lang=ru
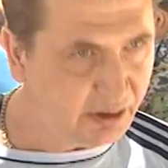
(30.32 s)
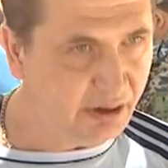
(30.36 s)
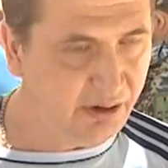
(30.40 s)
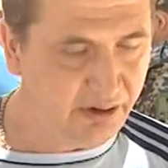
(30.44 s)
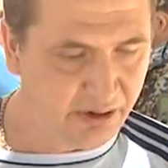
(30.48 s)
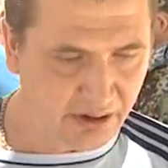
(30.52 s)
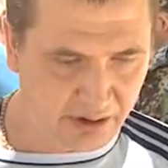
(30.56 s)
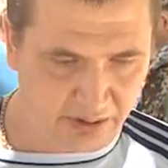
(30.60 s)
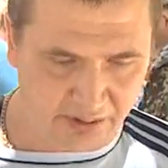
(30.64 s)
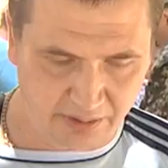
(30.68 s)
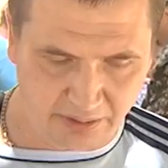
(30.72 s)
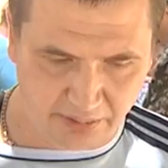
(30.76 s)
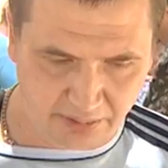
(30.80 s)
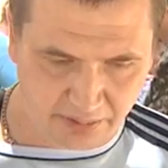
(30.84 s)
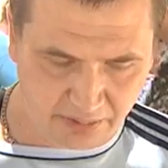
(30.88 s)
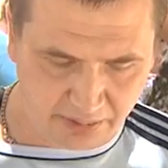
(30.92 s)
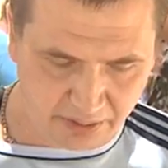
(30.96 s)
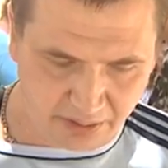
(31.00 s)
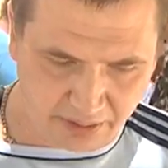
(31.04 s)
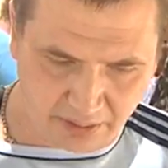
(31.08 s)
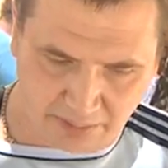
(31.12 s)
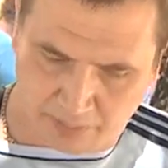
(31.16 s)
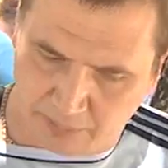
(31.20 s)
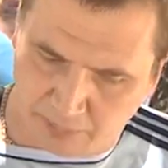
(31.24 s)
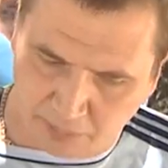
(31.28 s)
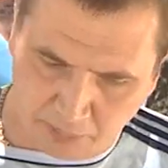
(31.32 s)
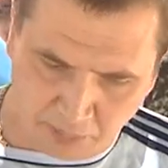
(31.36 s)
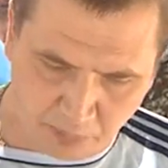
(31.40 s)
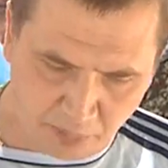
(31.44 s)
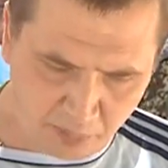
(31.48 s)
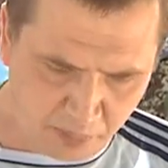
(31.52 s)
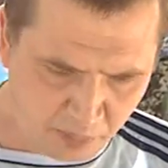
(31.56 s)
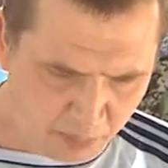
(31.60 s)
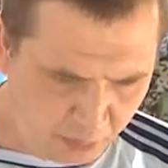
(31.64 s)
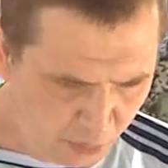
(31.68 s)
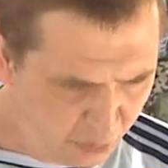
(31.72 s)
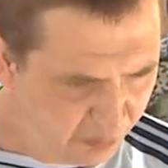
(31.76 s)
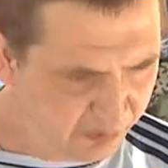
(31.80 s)
когда
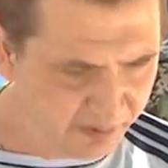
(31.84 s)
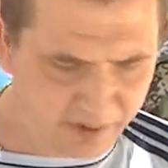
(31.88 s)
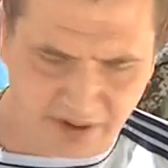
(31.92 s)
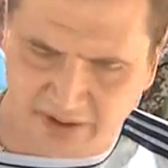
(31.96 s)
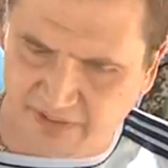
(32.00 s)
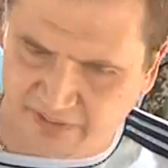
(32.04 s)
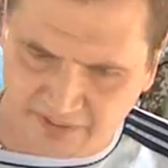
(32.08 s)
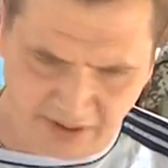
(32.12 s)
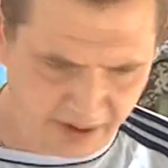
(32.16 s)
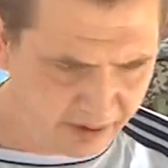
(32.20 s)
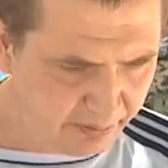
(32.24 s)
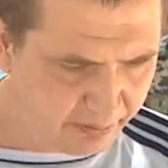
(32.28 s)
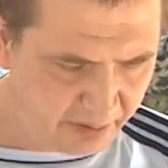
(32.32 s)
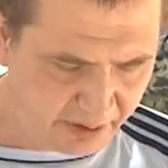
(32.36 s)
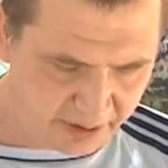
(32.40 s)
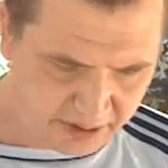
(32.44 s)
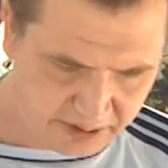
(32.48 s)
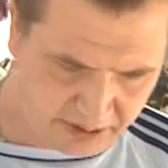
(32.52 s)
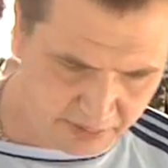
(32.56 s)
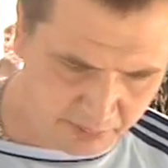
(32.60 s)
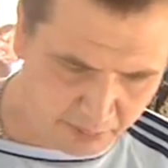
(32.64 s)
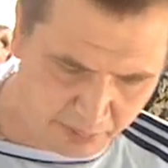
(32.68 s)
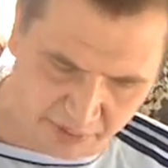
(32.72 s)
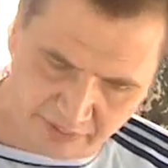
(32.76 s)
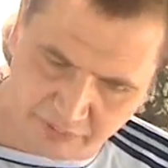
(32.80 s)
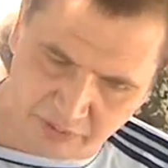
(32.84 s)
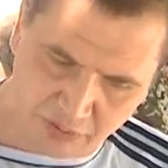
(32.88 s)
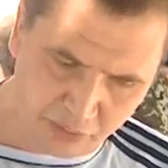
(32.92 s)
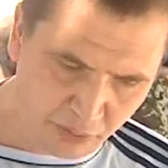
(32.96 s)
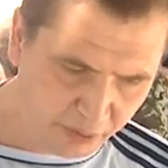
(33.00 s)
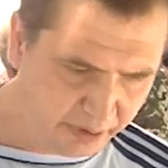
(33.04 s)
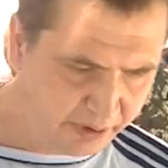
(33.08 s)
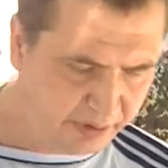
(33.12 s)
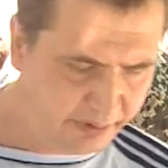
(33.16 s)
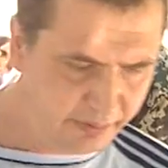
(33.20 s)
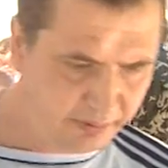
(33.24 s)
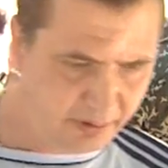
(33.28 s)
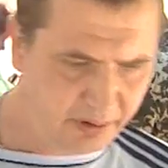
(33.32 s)
просто из кровати
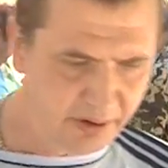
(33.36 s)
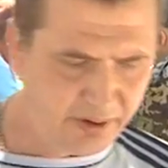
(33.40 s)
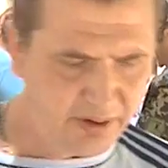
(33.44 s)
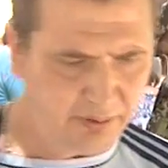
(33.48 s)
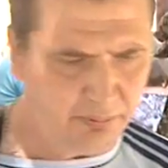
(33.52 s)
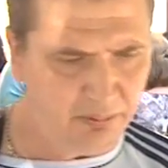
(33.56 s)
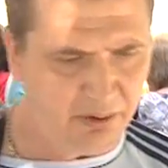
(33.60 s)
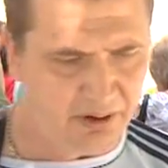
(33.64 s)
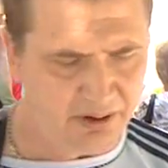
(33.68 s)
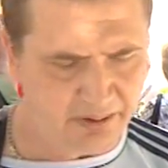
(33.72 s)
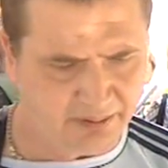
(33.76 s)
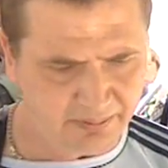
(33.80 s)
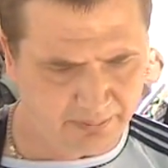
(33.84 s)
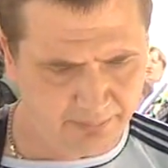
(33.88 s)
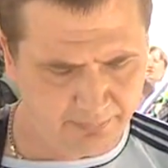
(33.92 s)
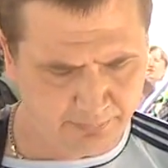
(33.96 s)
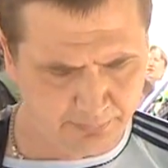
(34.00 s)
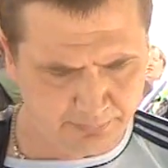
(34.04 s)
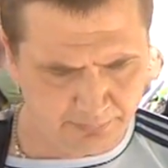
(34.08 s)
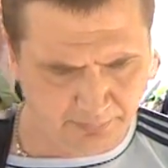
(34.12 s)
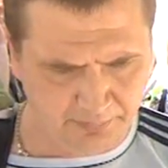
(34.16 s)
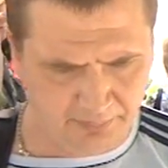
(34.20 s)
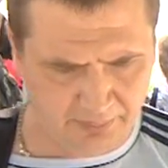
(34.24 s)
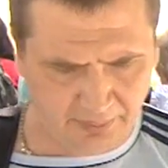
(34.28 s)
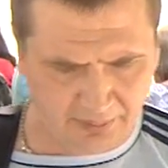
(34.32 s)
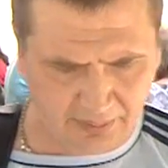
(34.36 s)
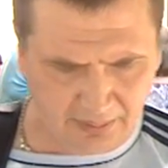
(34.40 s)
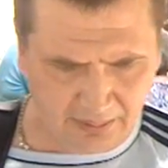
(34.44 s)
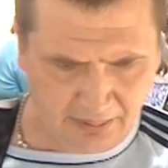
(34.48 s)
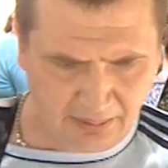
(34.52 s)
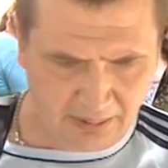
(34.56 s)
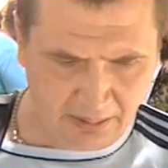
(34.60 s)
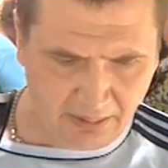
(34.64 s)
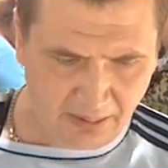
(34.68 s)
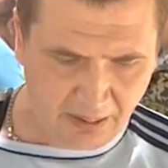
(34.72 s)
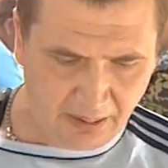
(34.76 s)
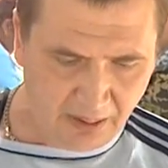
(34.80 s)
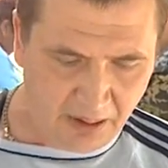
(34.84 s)
повыдергивали ребят.
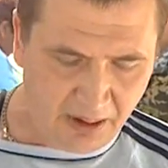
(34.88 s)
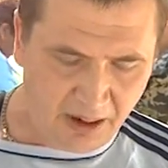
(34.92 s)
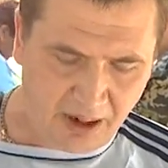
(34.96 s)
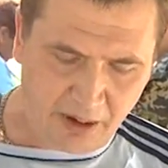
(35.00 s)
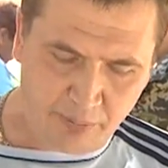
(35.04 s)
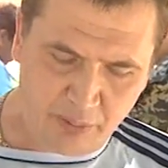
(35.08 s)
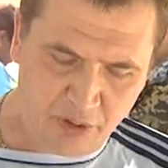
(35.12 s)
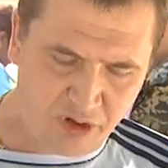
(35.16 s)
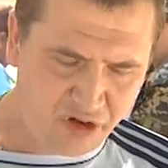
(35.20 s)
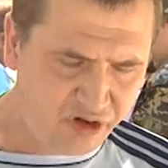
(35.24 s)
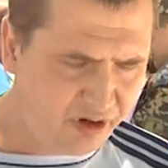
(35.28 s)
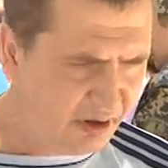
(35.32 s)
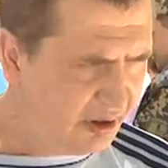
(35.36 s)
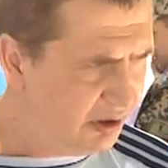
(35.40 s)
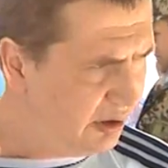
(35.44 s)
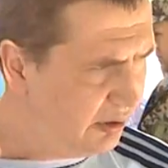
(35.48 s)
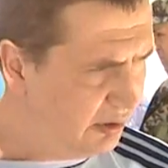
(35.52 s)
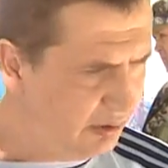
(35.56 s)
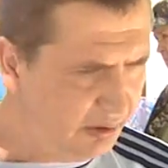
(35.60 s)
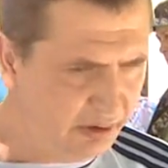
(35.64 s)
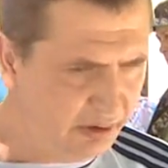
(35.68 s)
Обещали